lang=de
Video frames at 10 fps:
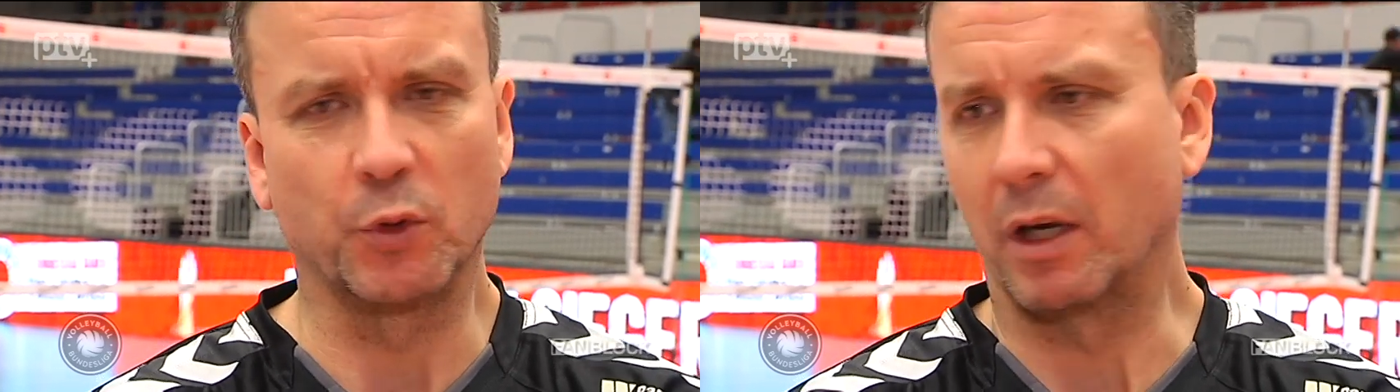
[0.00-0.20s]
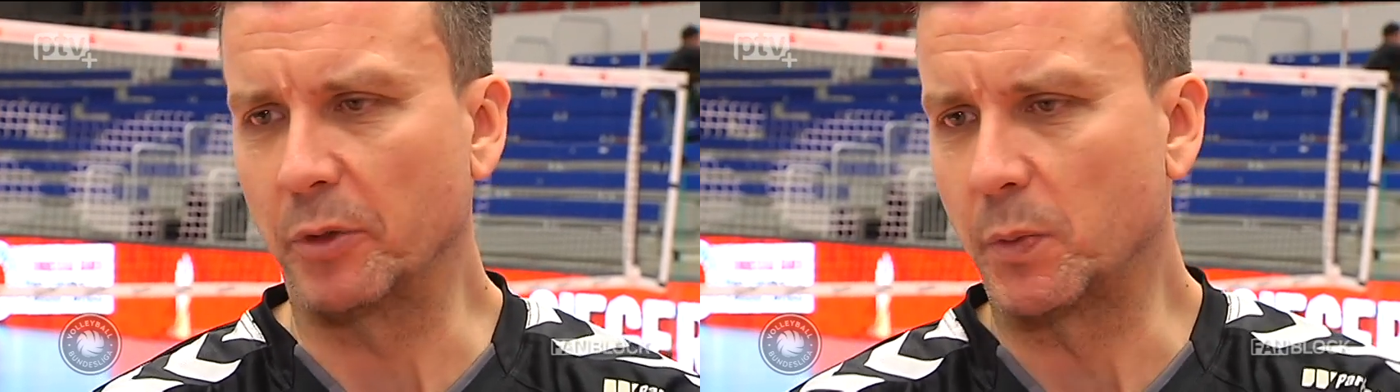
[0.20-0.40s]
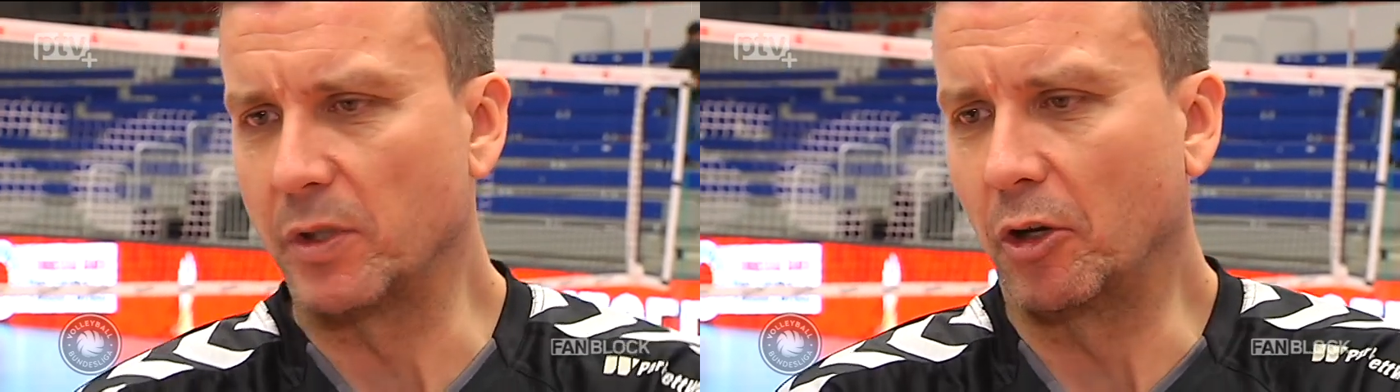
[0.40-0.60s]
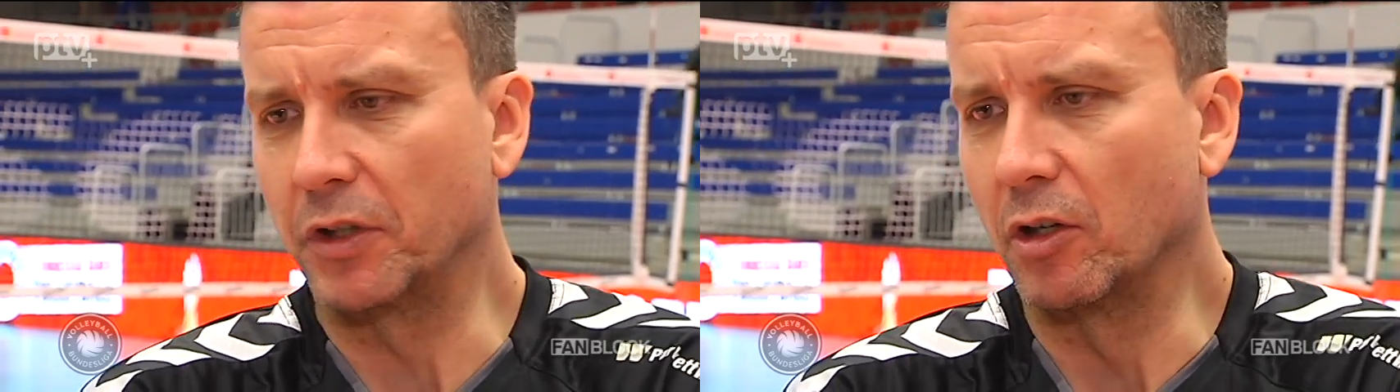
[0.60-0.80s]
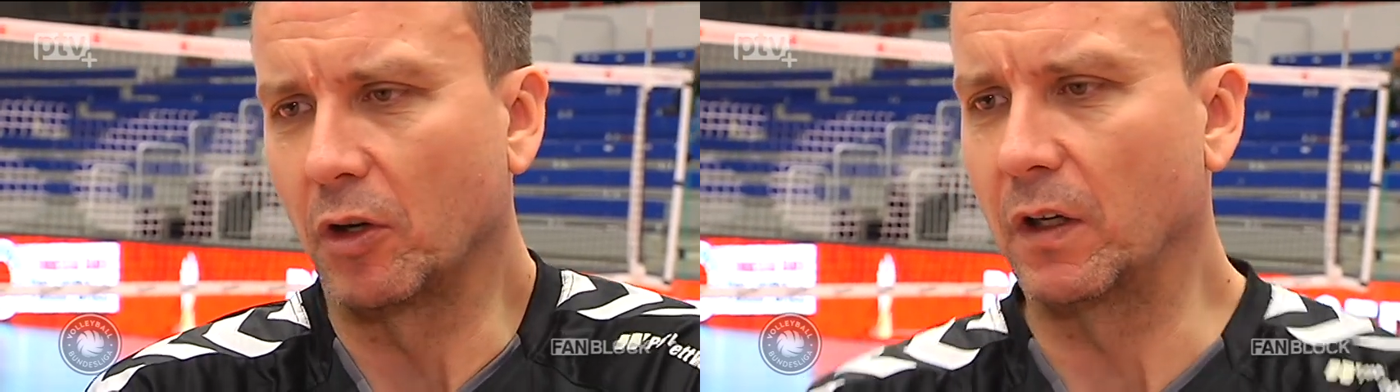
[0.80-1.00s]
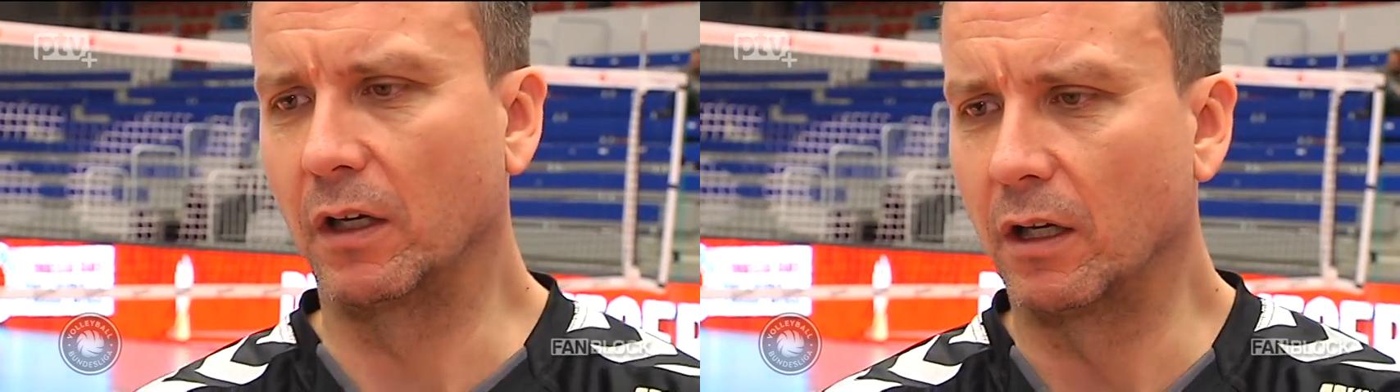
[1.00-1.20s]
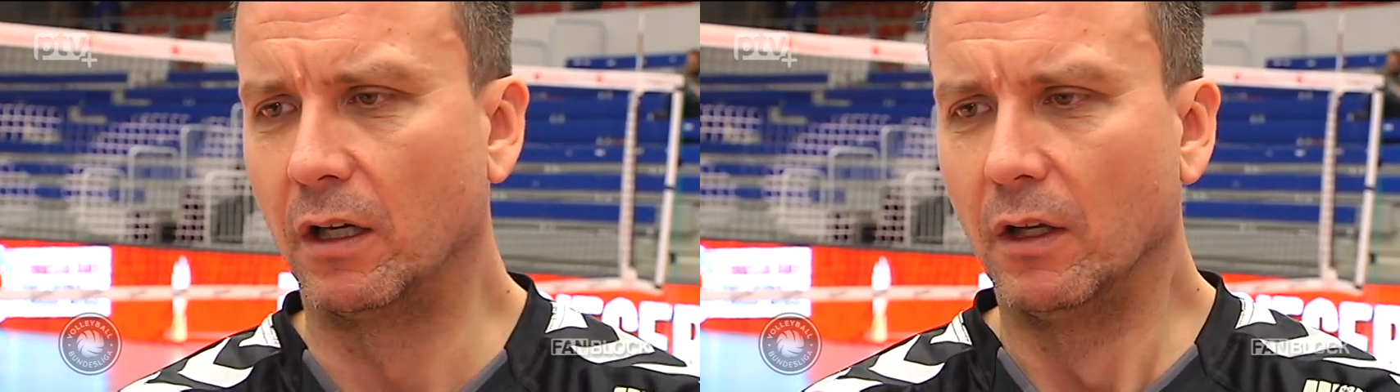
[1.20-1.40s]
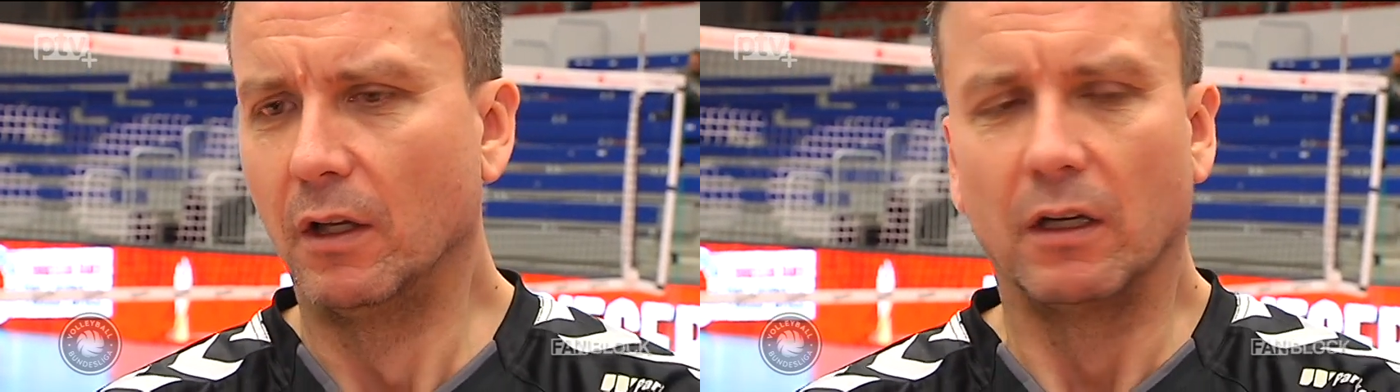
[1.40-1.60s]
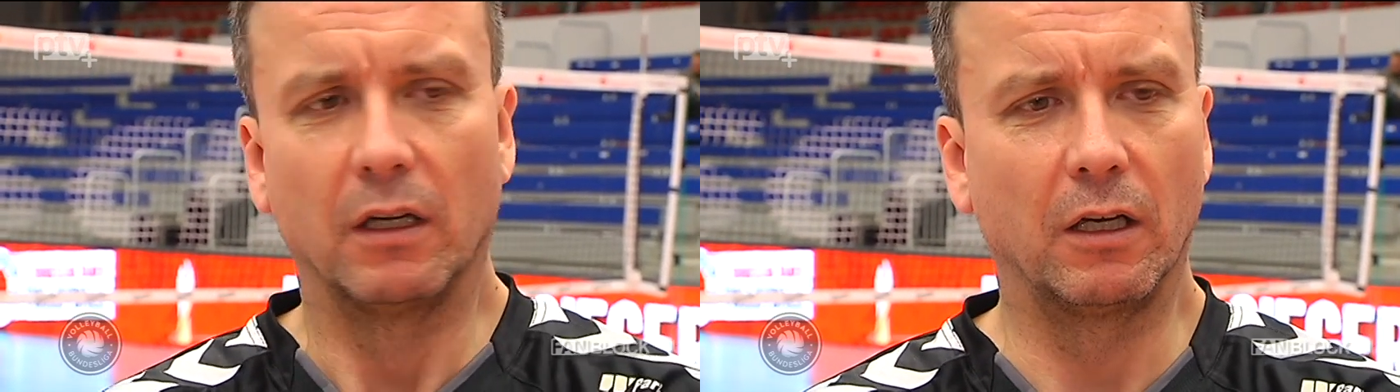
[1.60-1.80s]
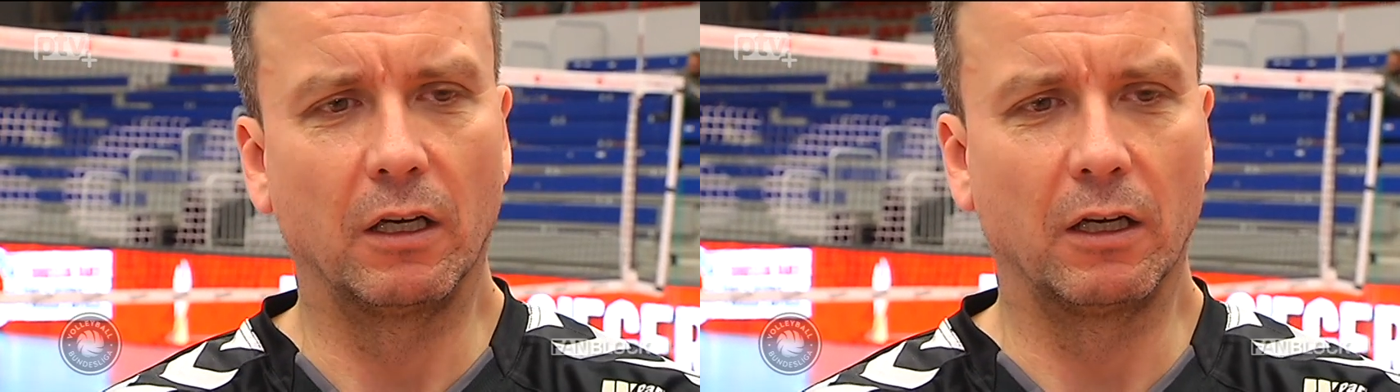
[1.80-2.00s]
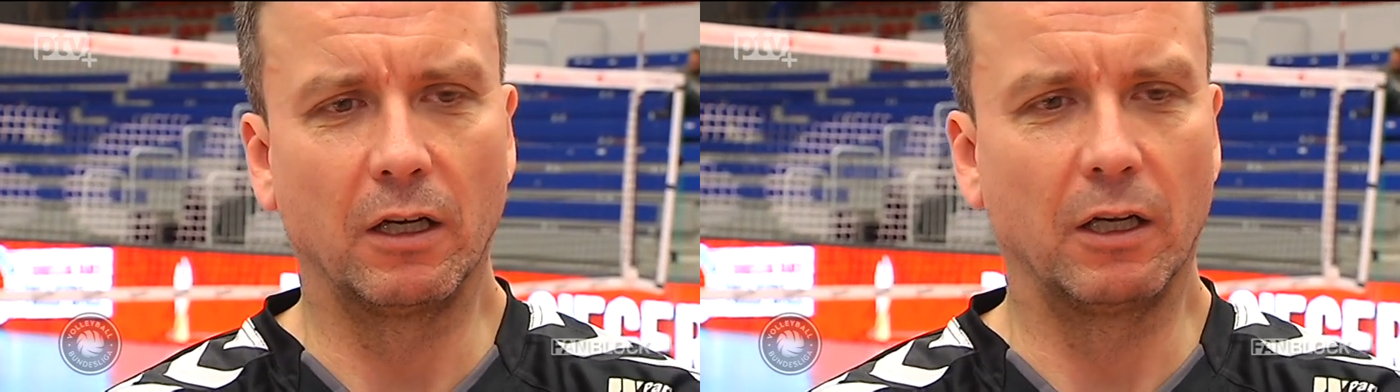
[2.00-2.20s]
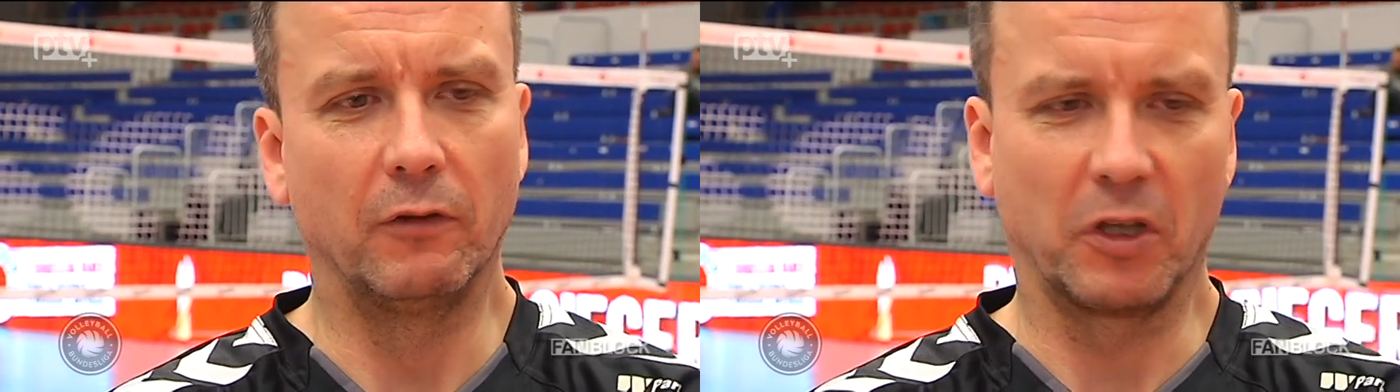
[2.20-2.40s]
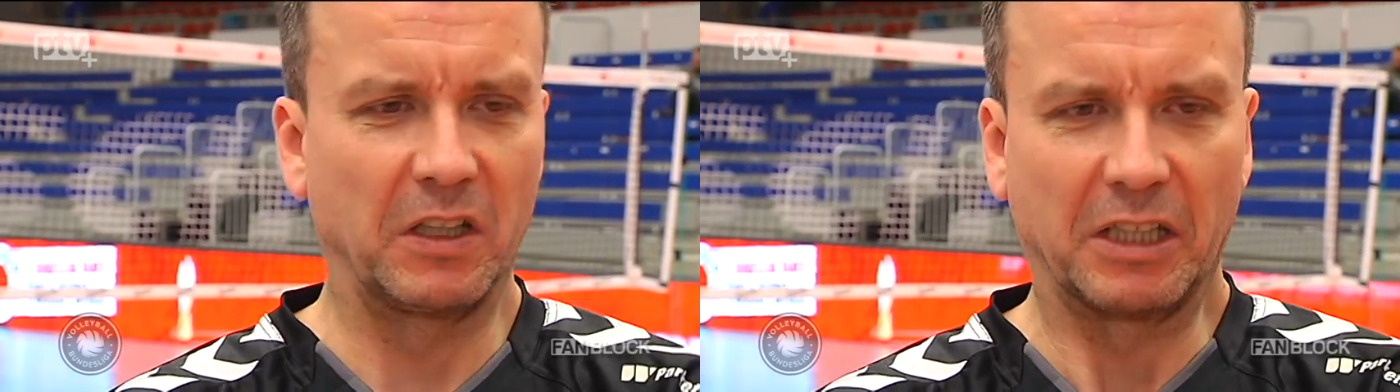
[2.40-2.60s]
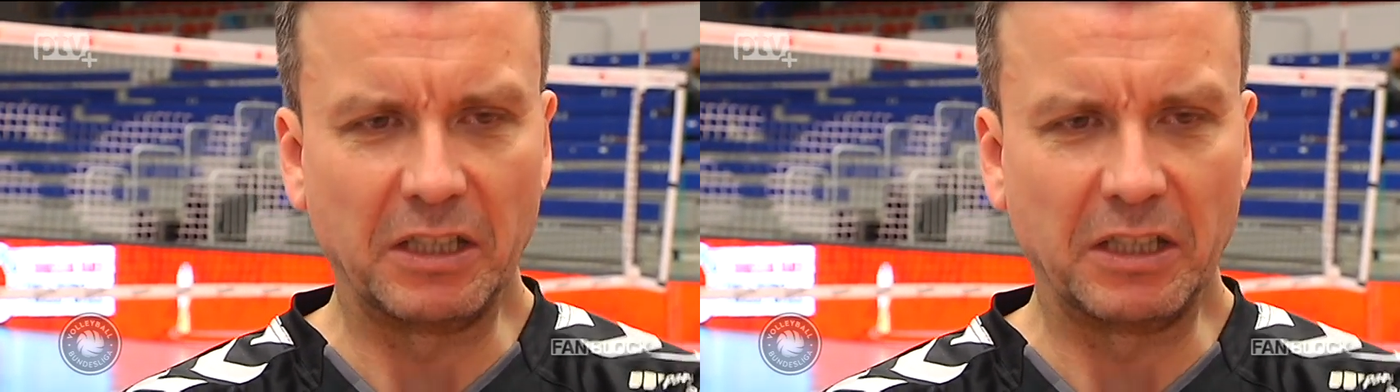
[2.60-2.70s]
Schwabi ist bis heute noch wirklich